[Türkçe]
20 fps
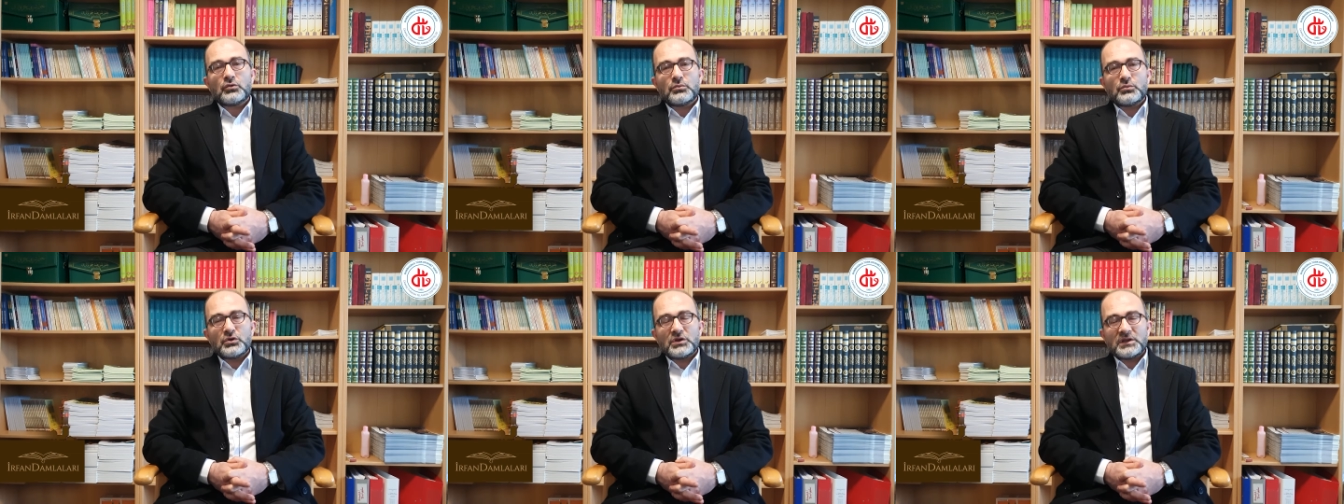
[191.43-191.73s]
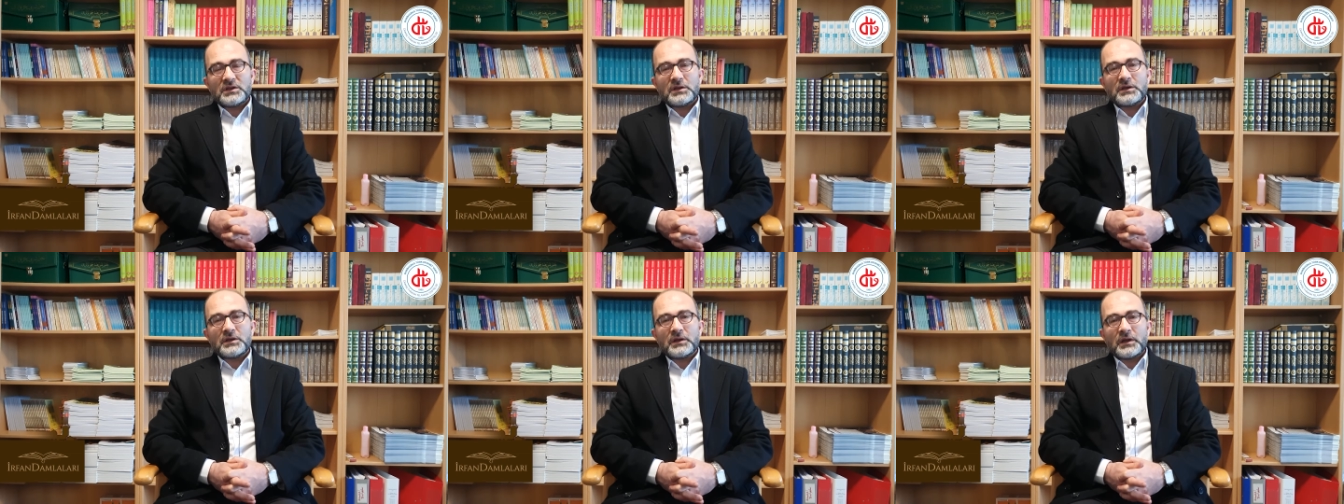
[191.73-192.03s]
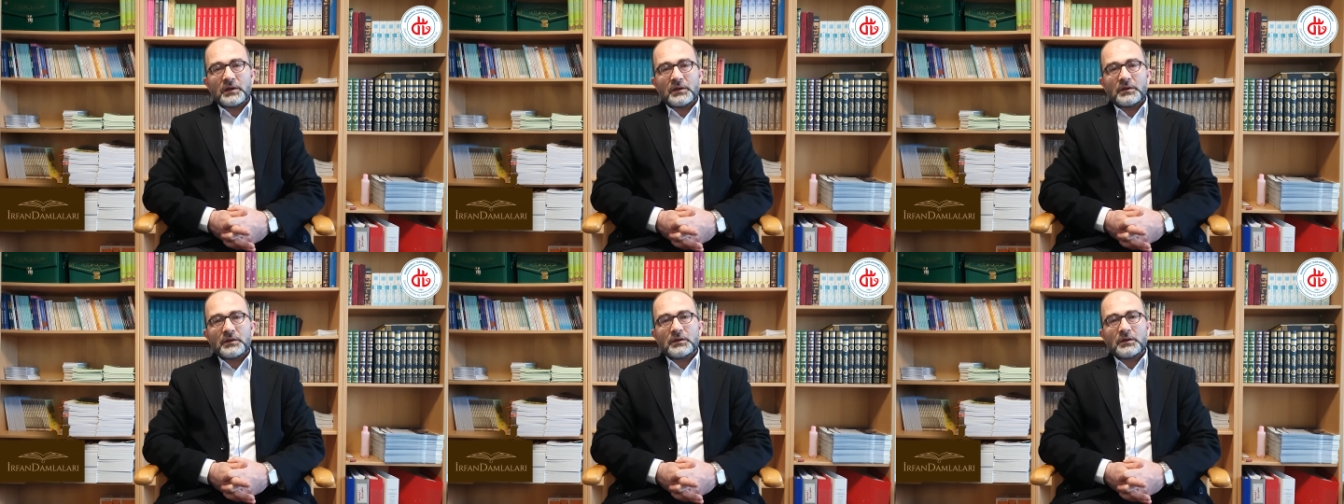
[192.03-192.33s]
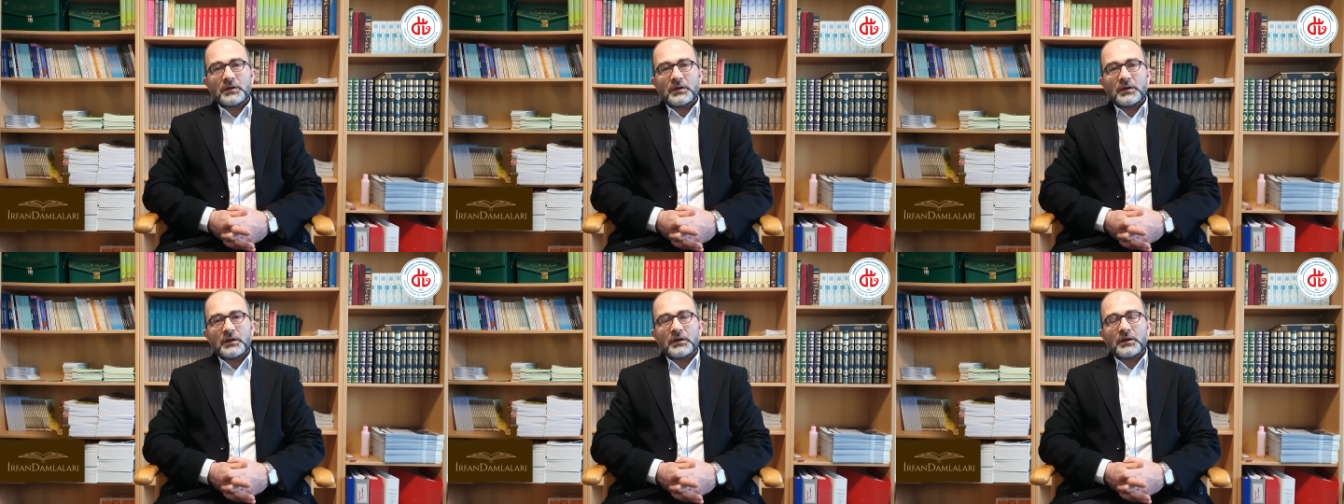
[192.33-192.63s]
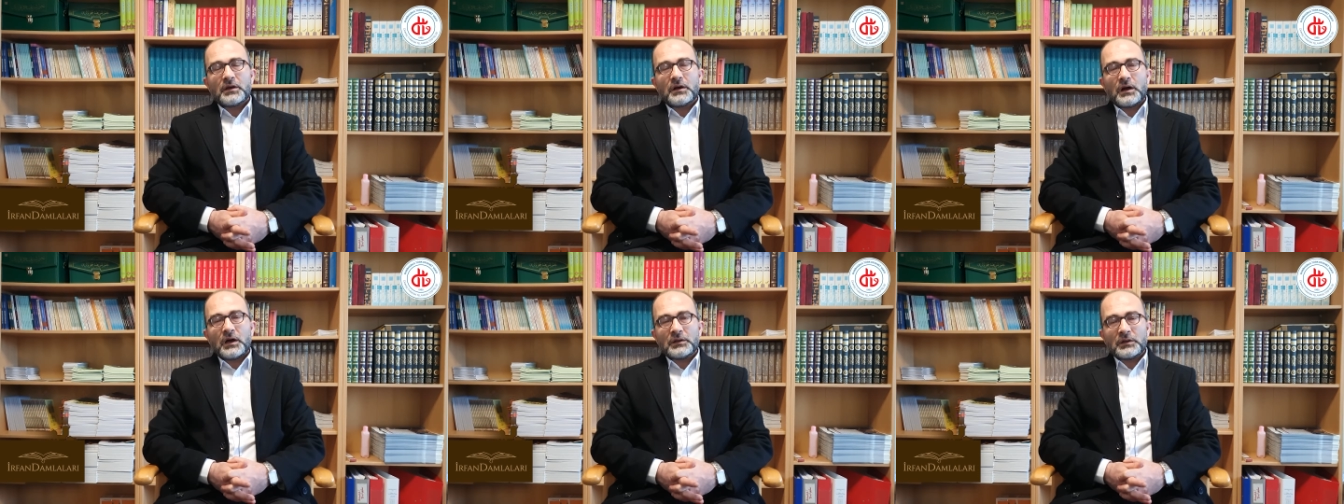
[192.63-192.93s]
ümidiyle.
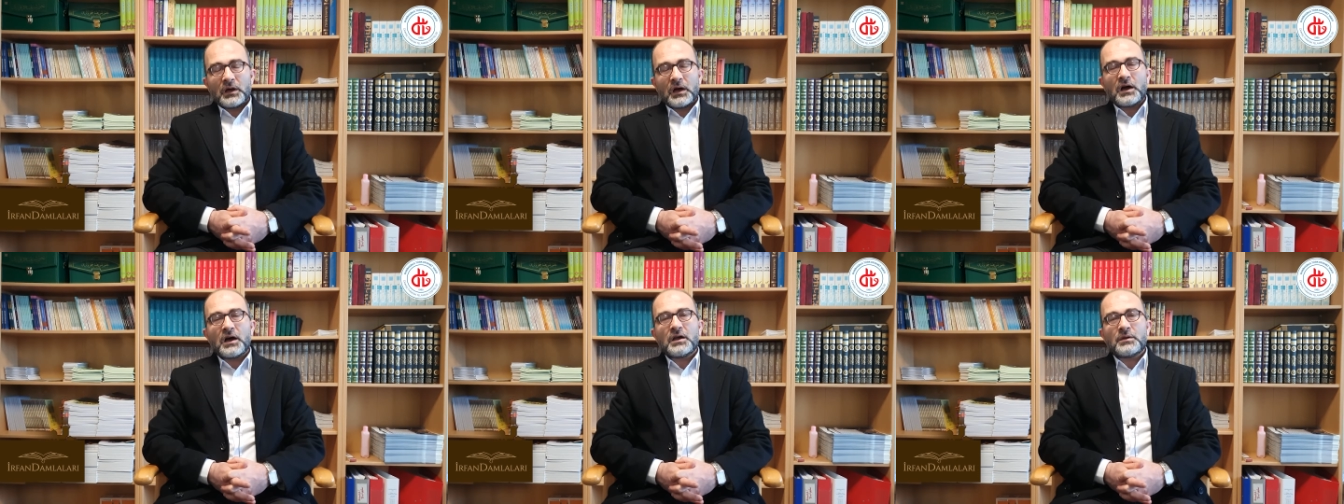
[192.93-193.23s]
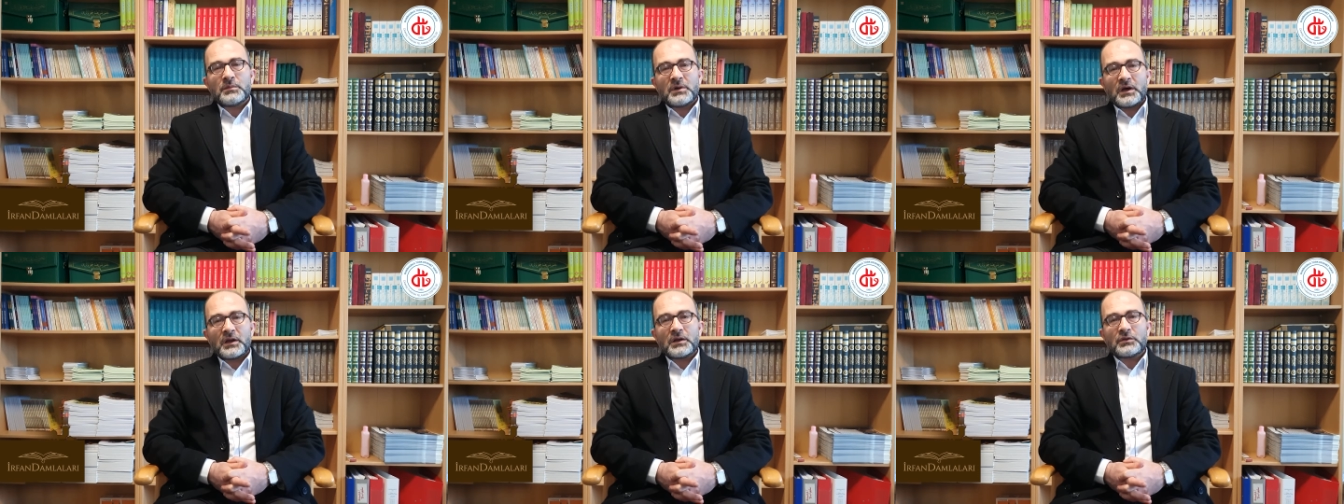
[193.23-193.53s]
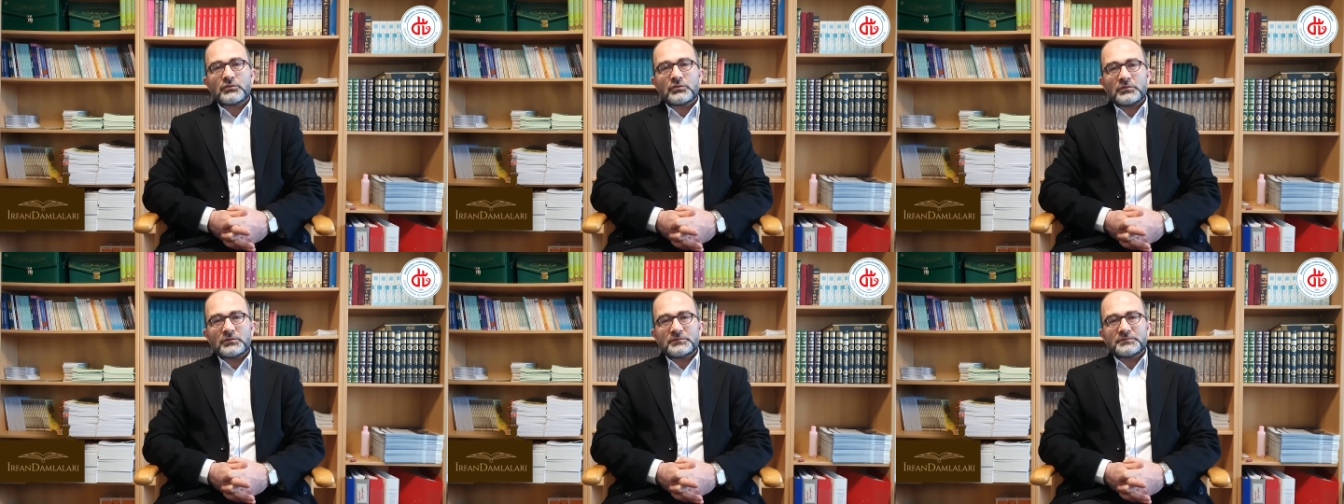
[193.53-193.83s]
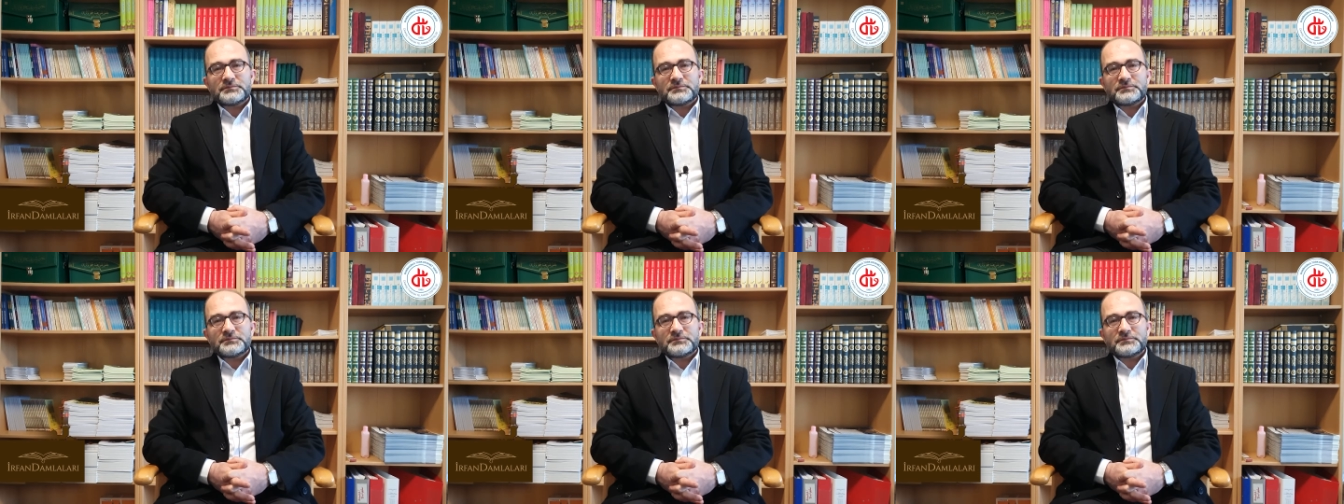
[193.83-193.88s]
Allah'a emanet olun.